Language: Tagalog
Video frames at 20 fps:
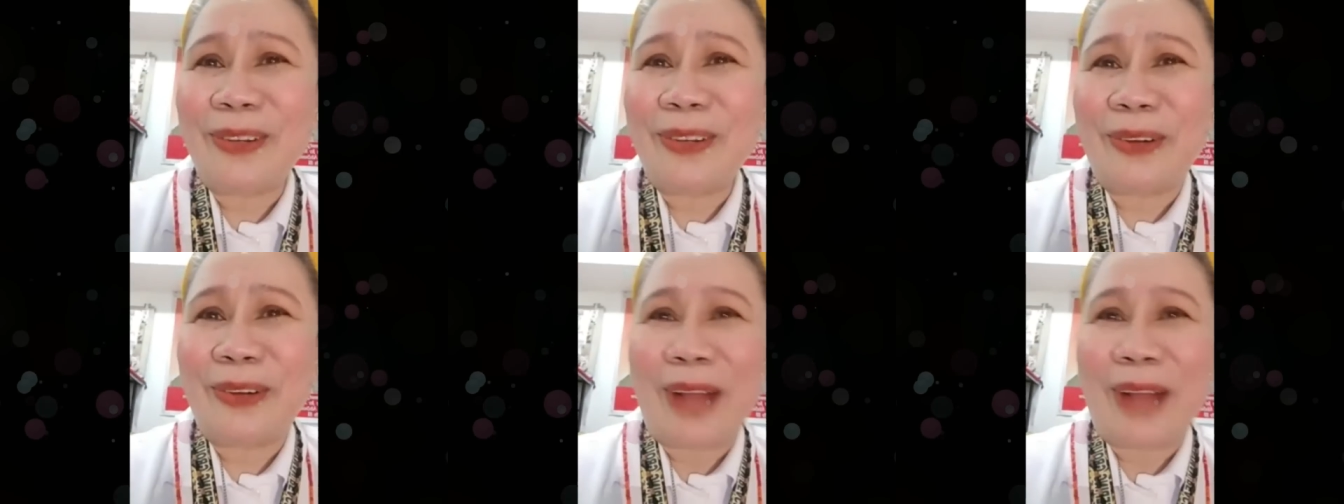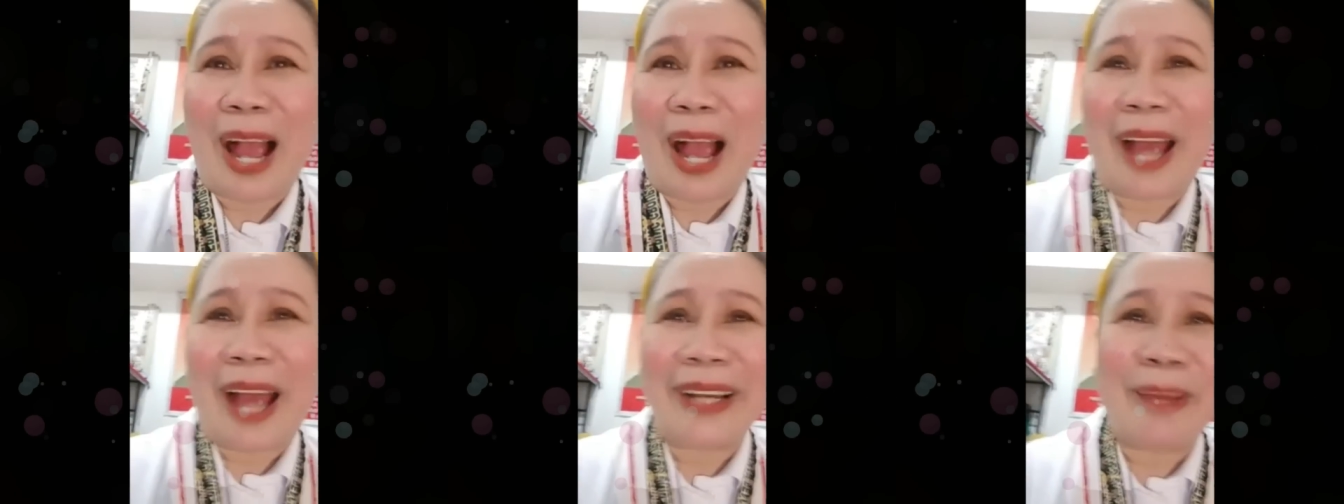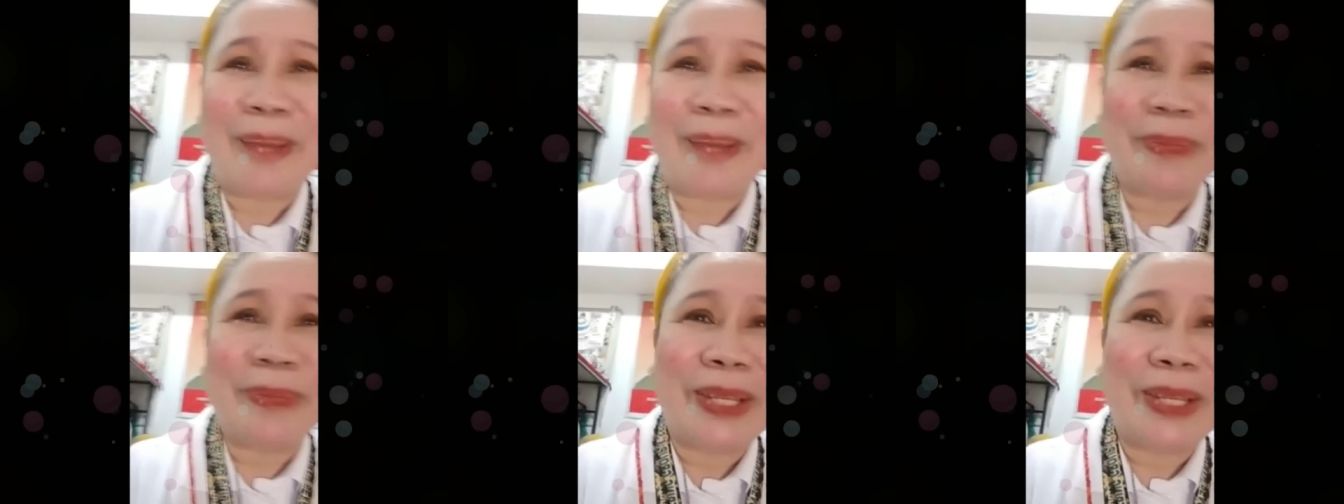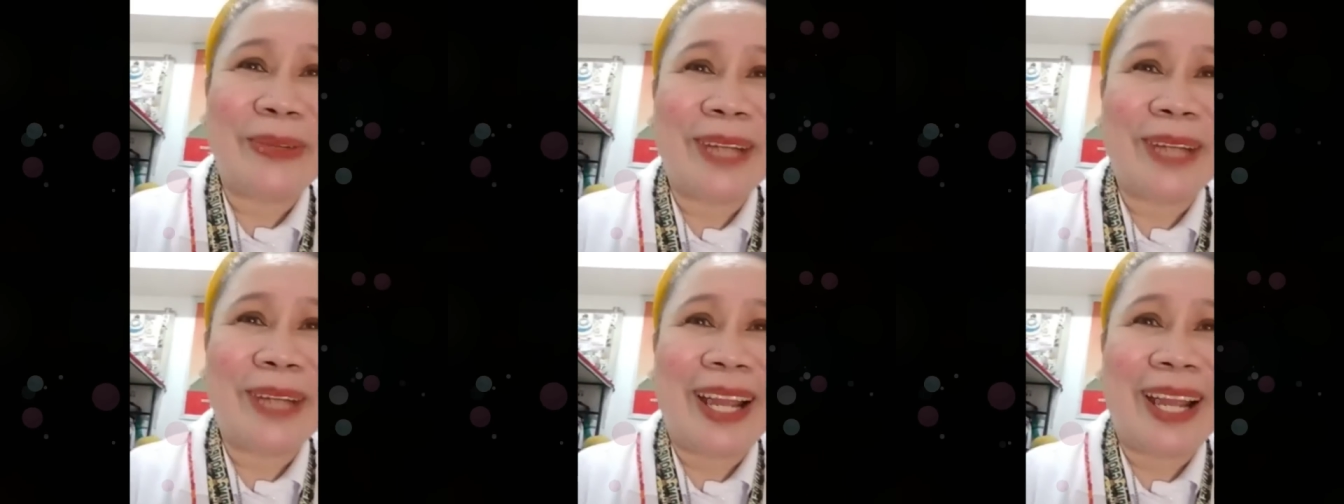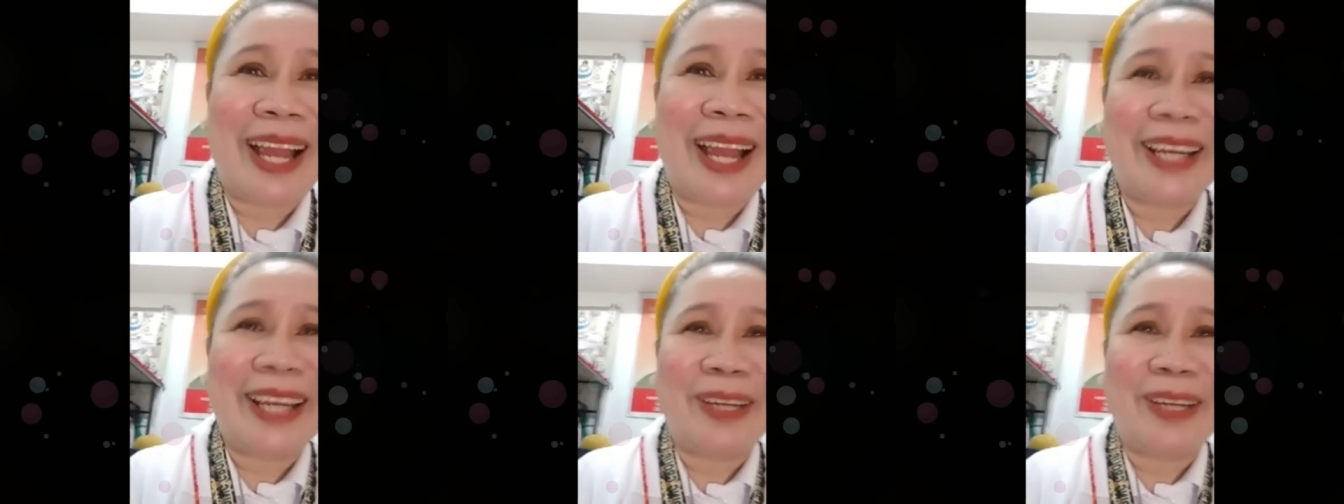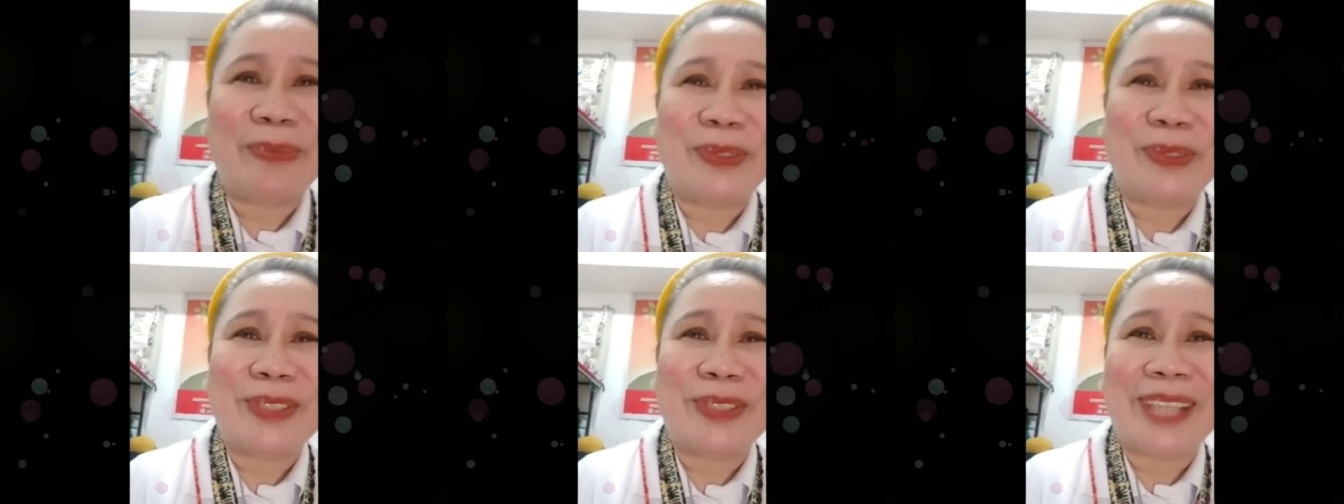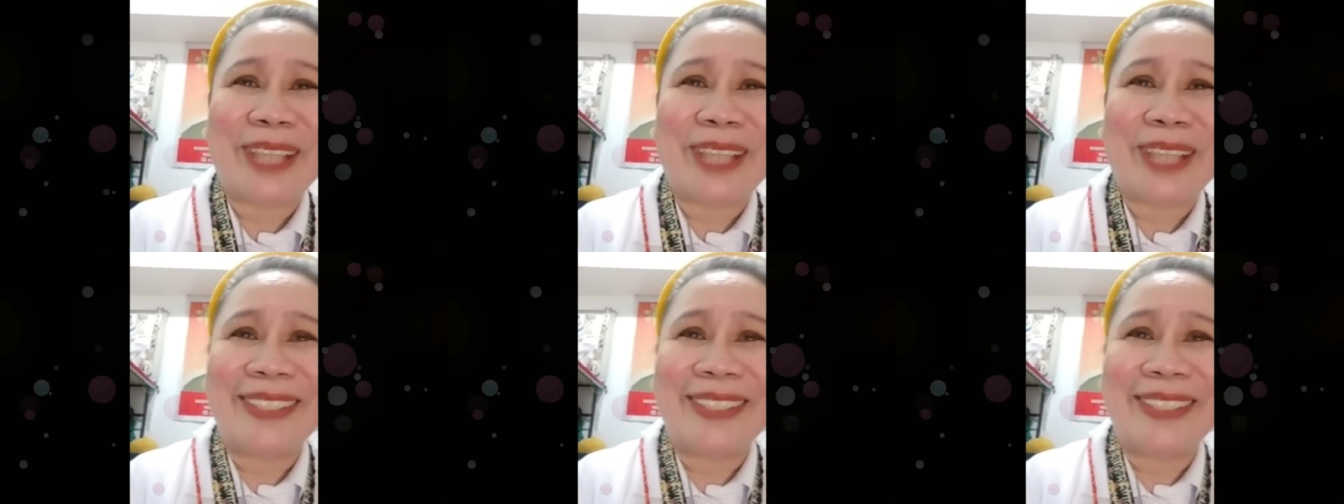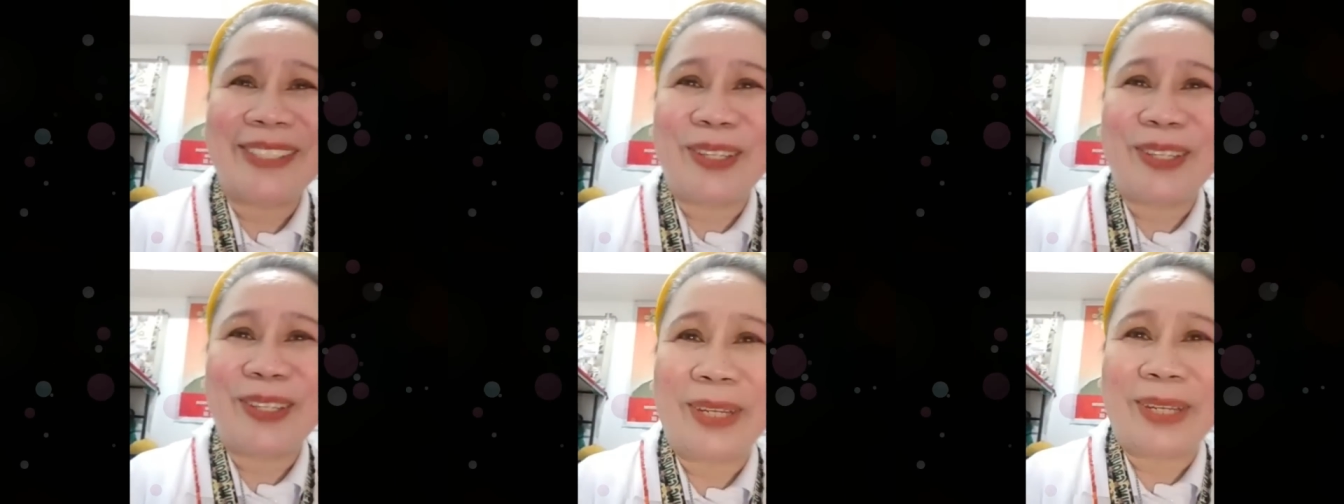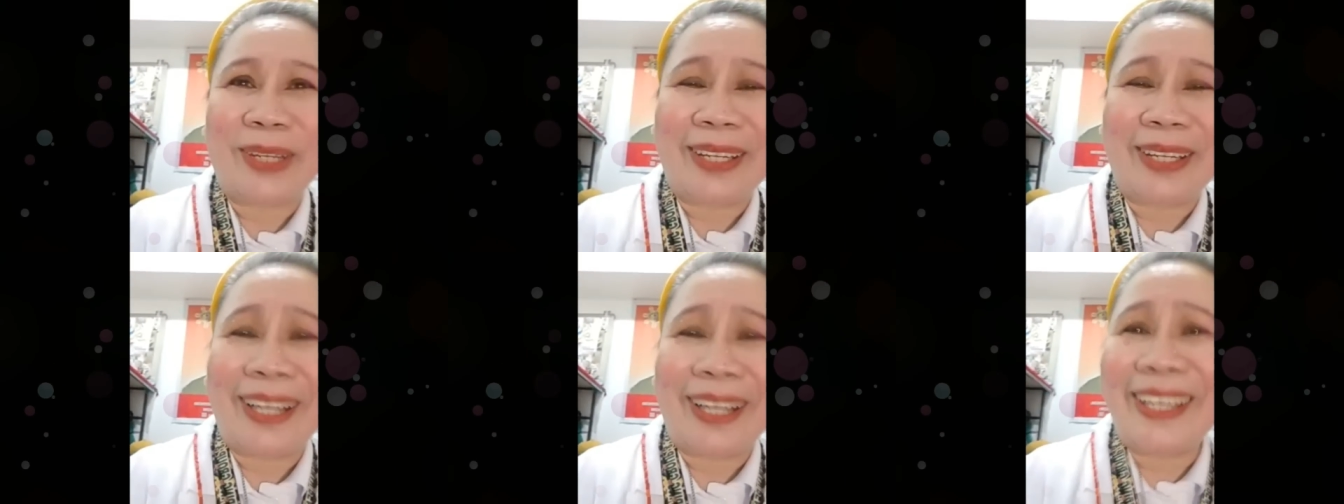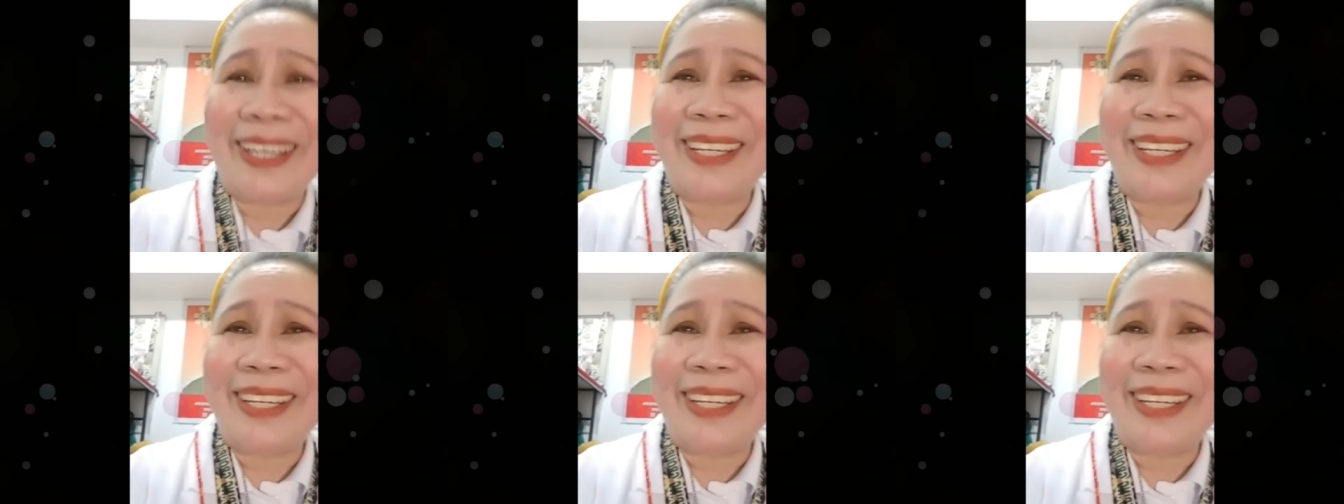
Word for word: Gumanap ako dahil yun